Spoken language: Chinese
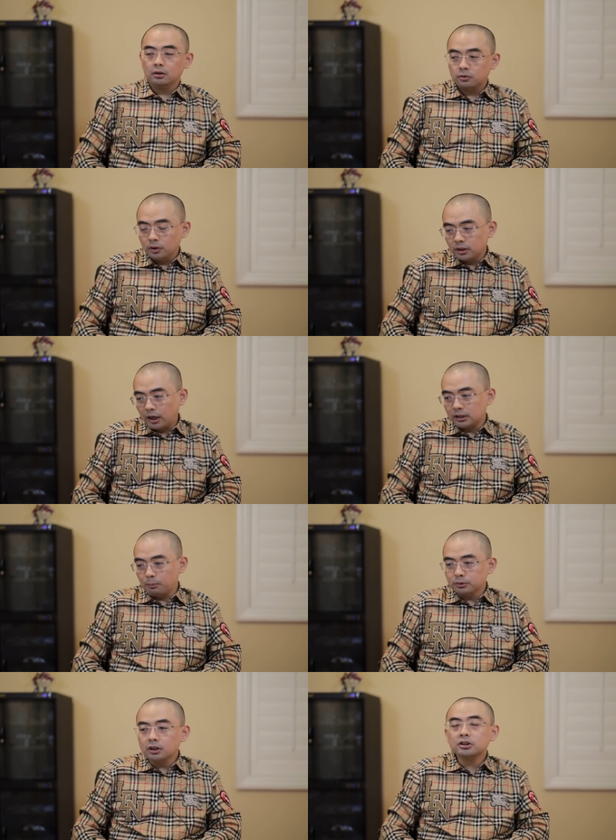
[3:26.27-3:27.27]
所以呢
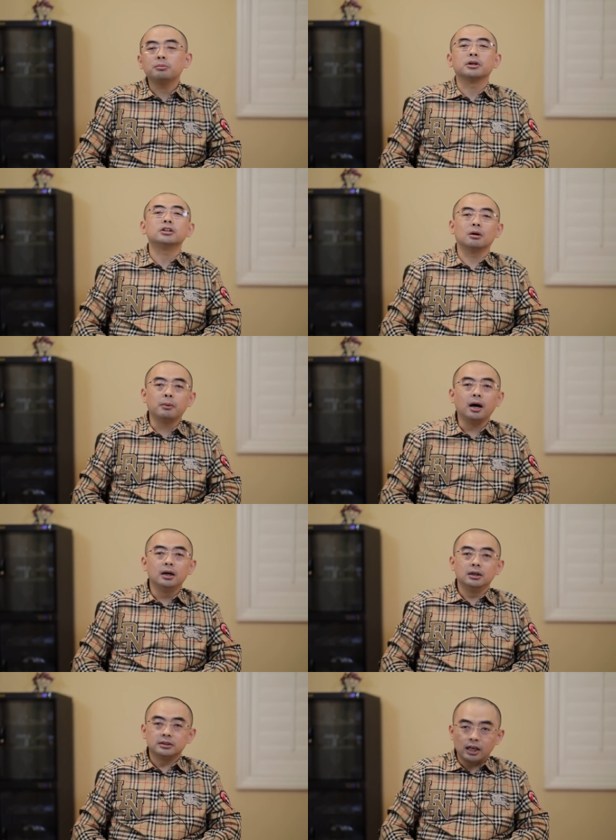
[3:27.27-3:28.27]
也不能证明什么，
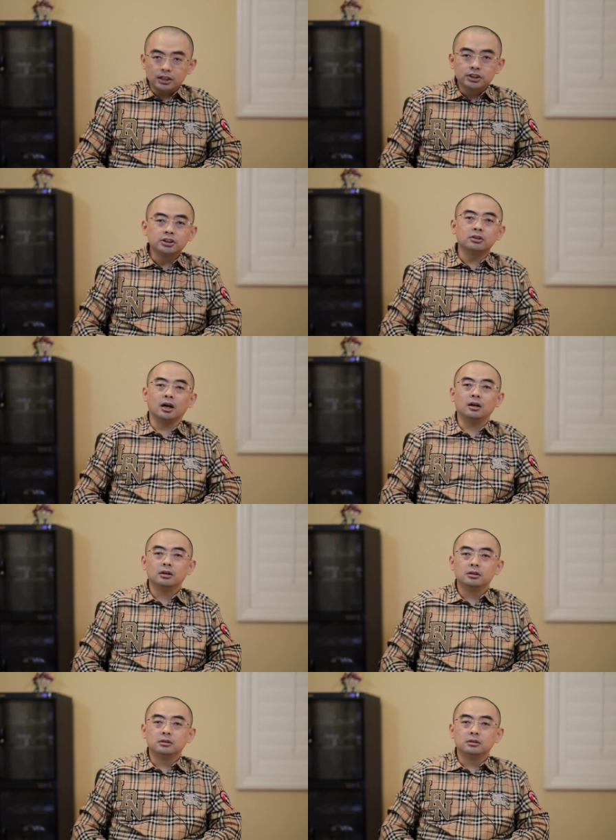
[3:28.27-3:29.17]
但是呢